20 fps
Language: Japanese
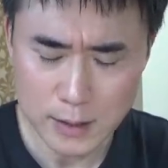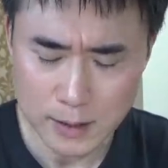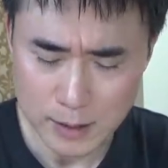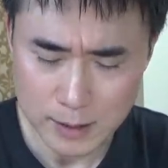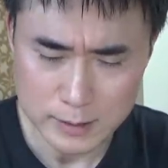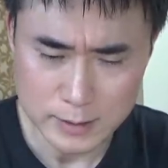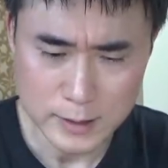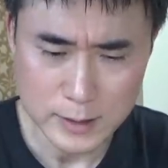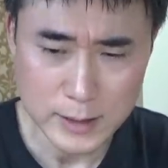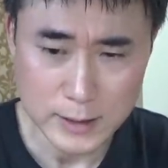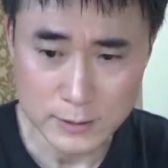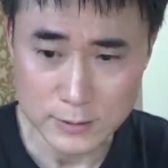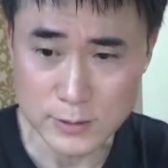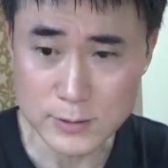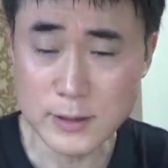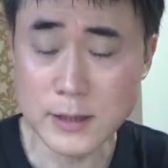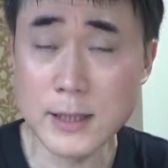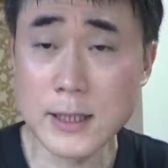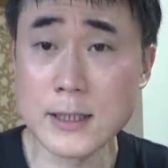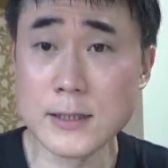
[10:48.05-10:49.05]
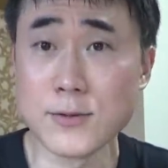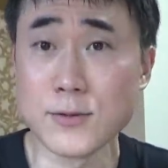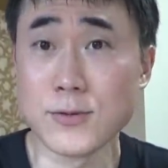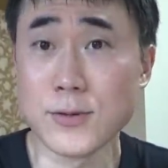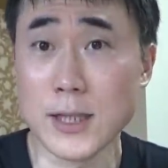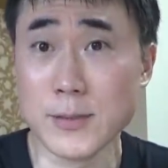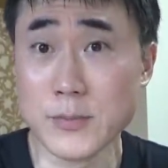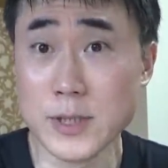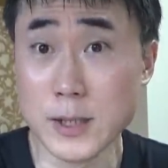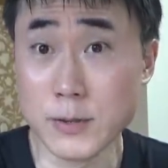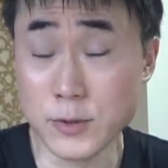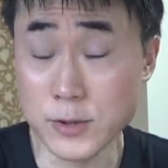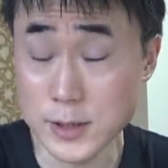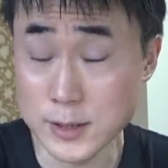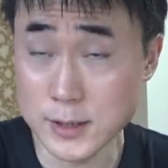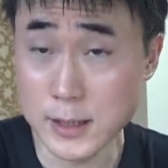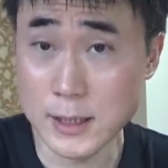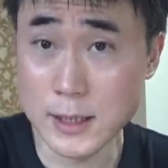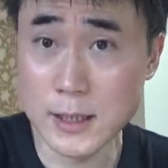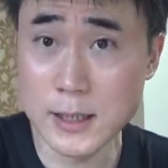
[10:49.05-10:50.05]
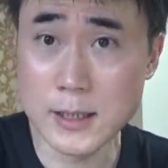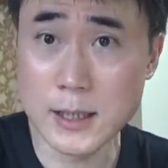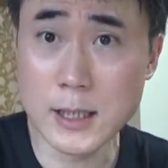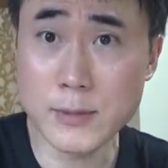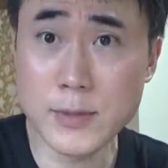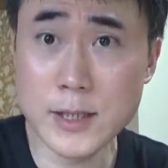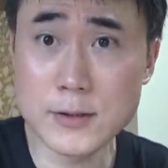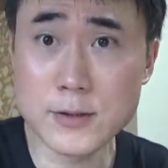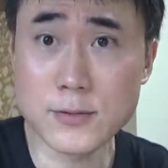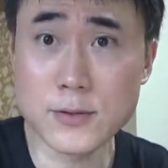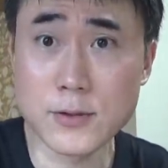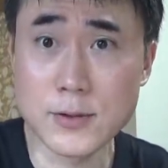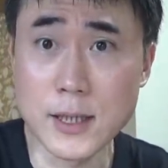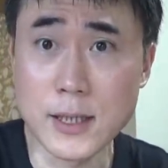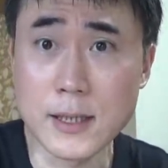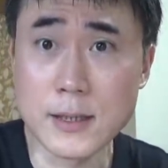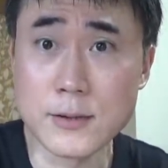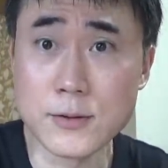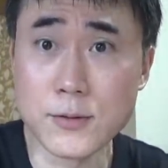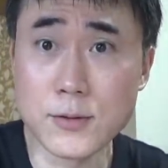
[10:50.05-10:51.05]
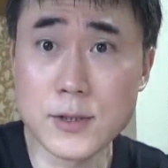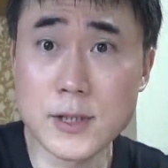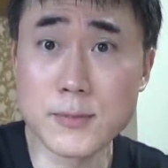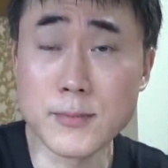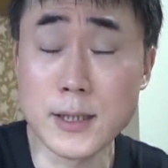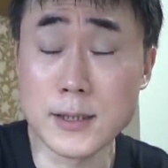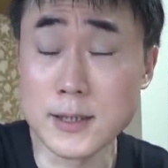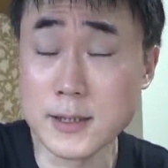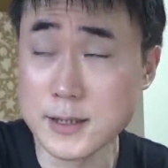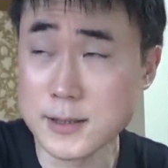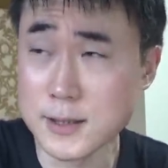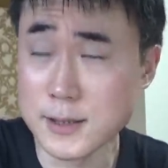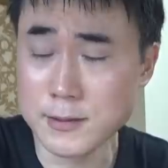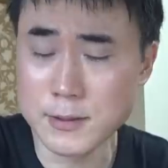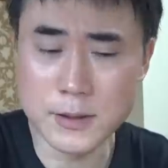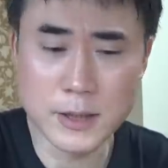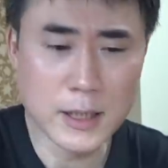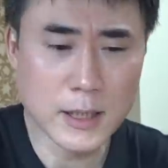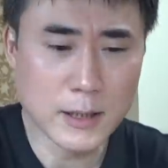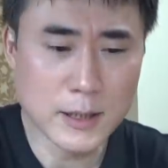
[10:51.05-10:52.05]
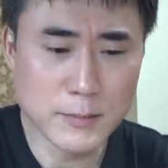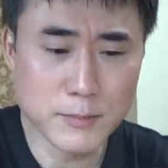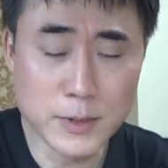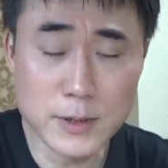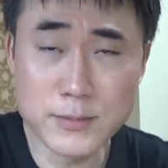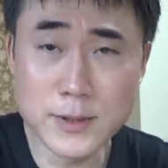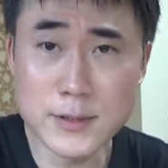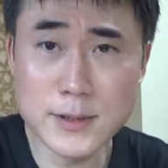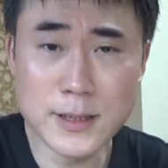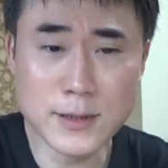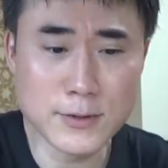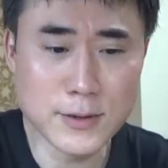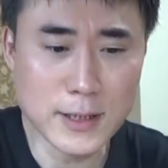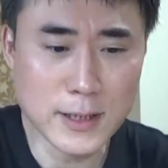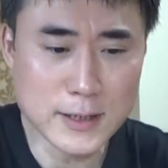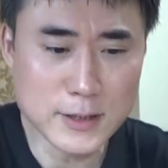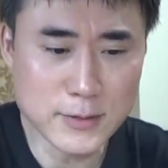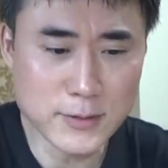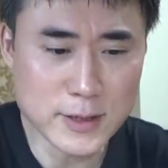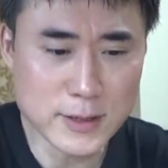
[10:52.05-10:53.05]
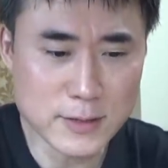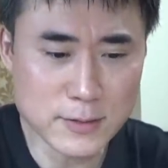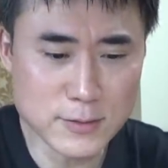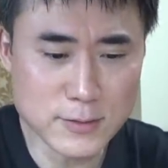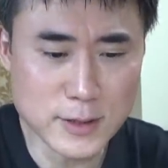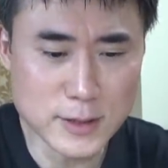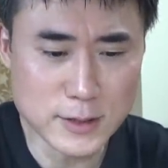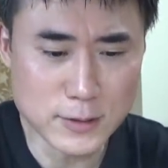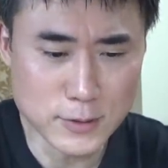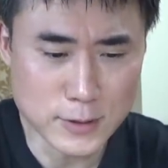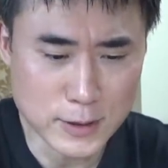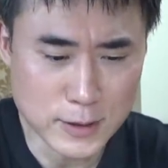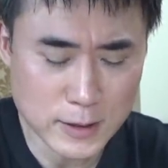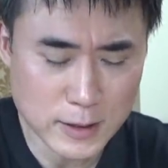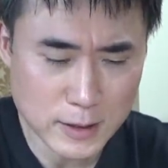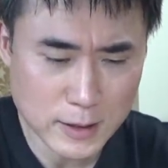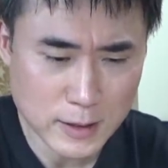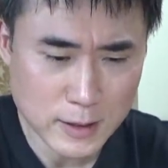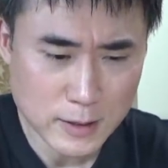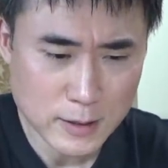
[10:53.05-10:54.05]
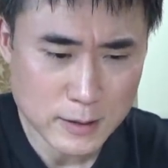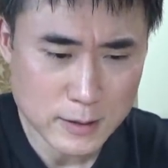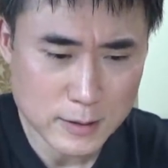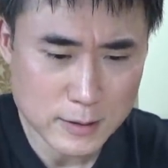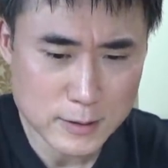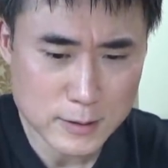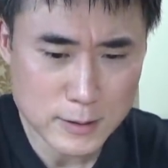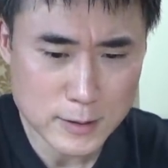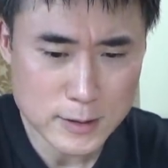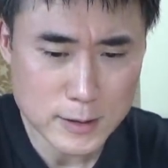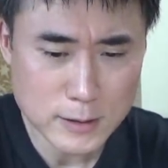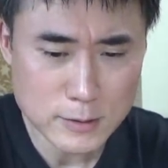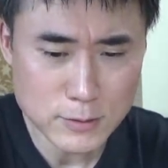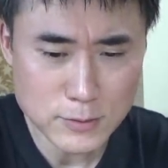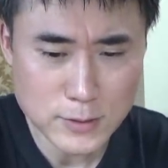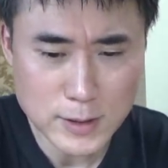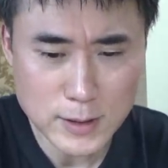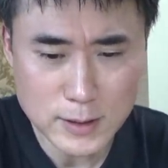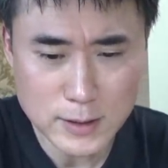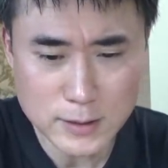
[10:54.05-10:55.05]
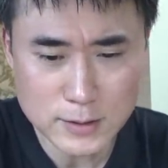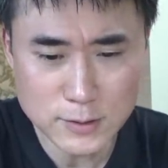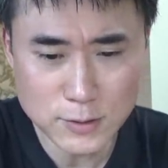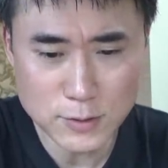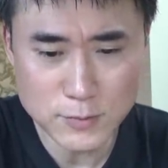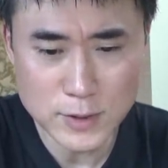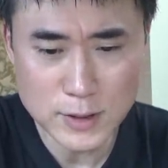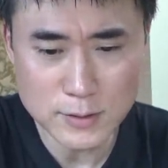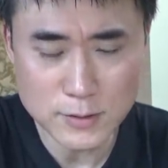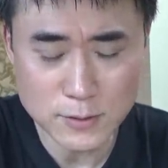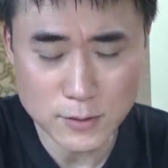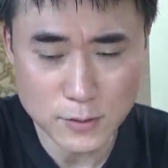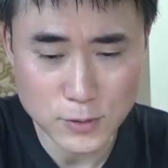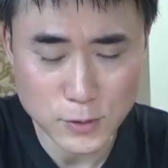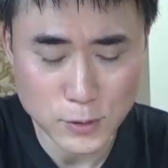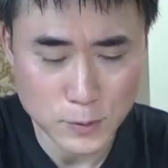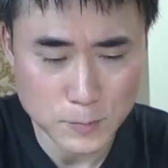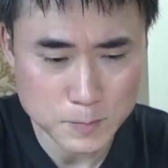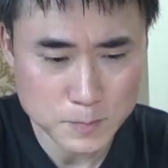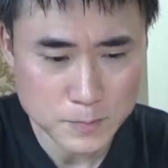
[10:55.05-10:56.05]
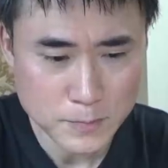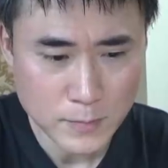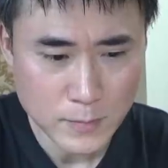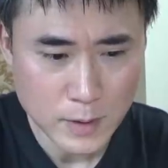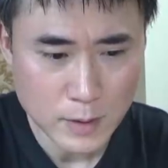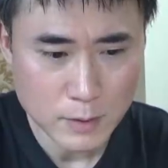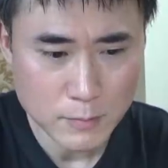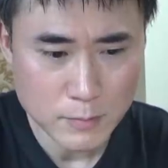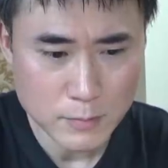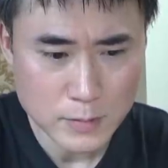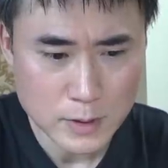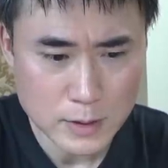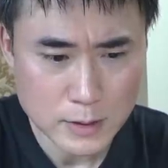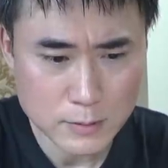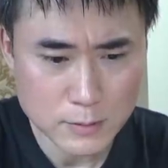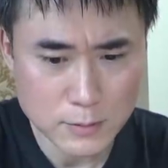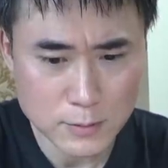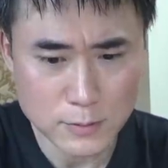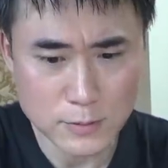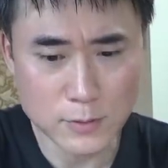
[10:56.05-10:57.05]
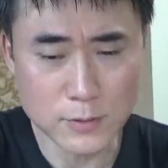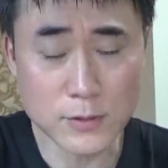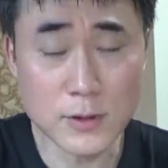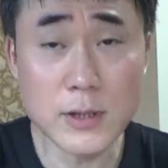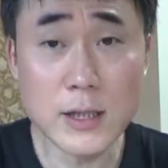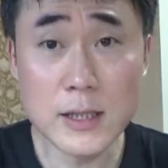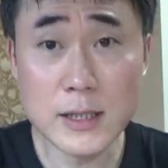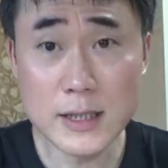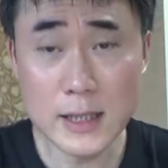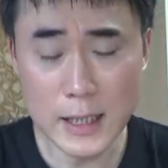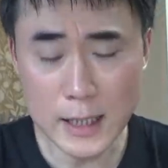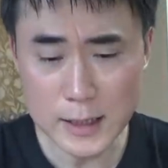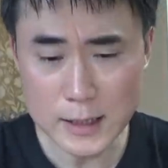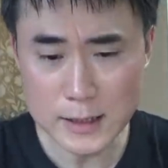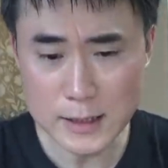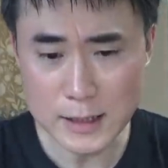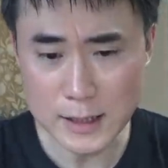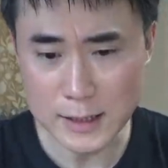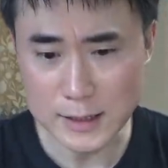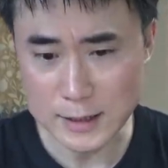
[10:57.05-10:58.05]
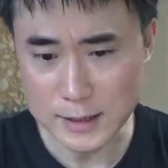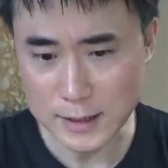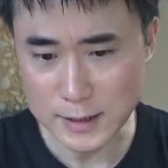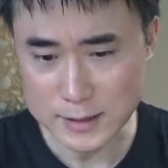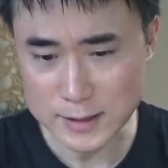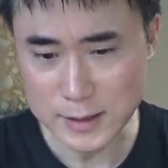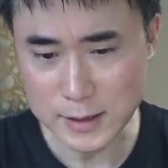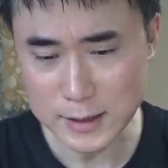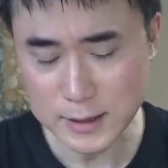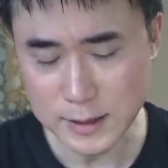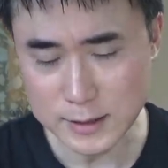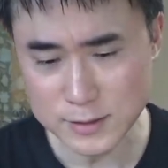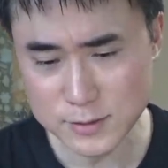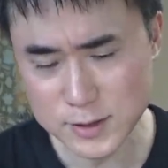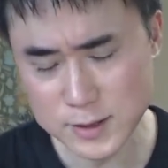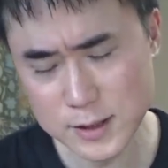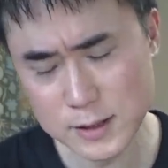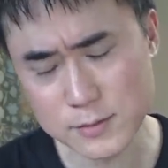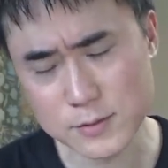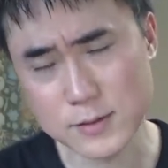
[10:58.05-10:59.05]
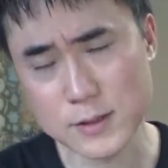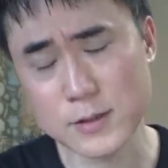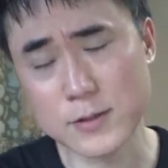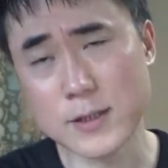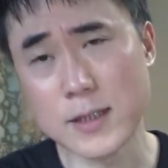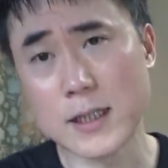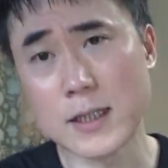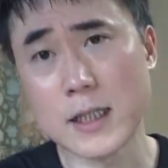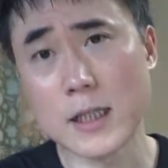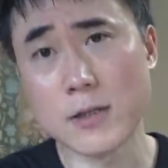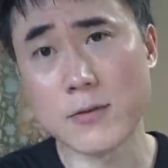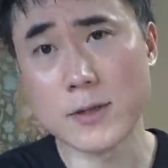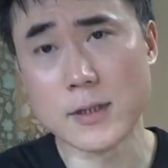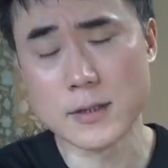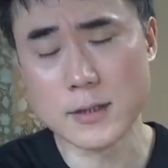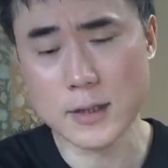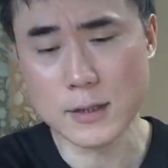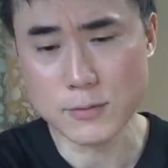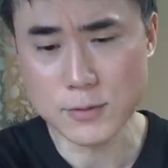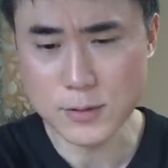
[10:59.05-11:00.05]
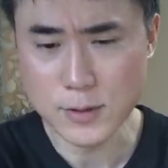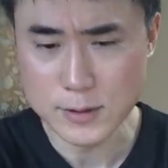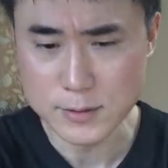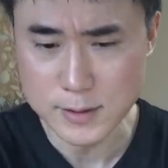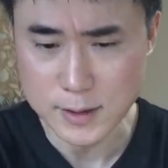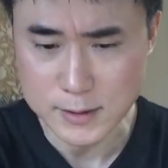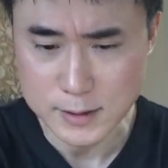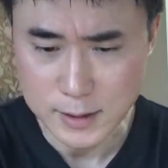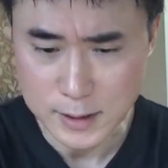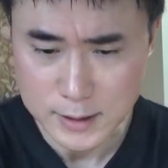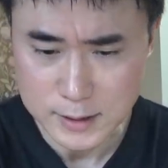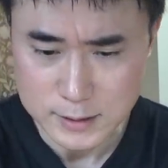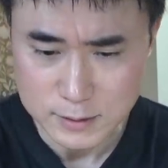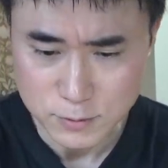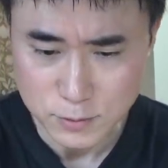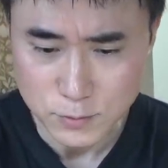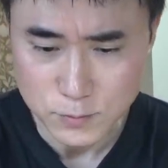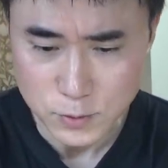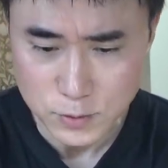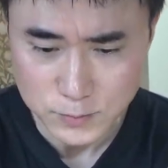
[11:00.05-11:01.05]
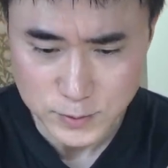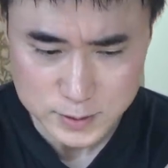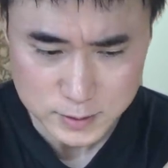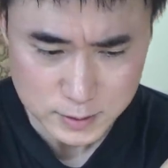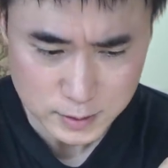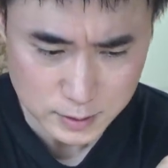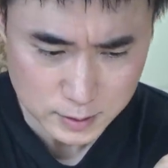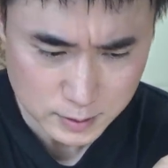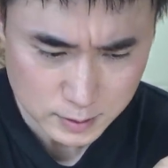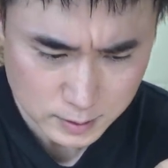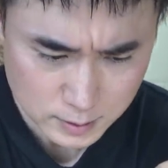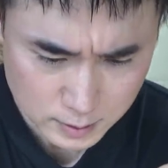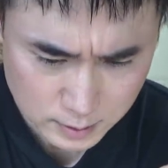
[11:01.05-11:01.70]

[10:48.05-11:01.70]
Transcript: 合っている映像とか見てもですねやっぱりちょっとねどぎまぎしてビビってる感じはするんですよね。で菅さんの経歴を見るとあの海外で生活してるっていう経験はですねおそらくねないと思いますね。